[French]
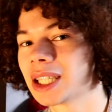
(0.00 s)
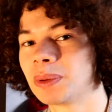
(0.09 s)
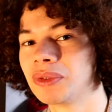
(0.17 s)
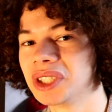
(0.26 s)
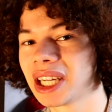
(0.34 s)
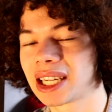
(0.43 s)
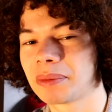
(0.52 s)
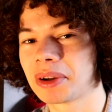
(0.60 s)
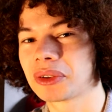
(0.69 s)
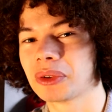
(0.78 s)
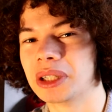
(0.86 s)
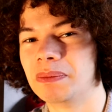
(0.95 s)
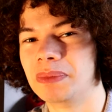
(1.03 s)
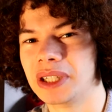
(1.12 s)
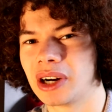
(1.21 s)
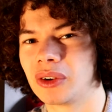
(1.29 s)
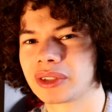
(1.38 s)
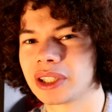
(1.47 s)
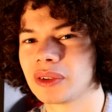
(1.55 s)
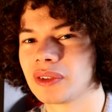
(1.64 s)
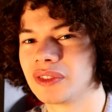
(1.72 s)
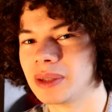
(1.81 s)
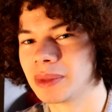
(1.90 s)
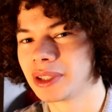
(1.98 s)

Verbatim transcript: je peux vous dire qu'après ça, on est bien rentré dans le film.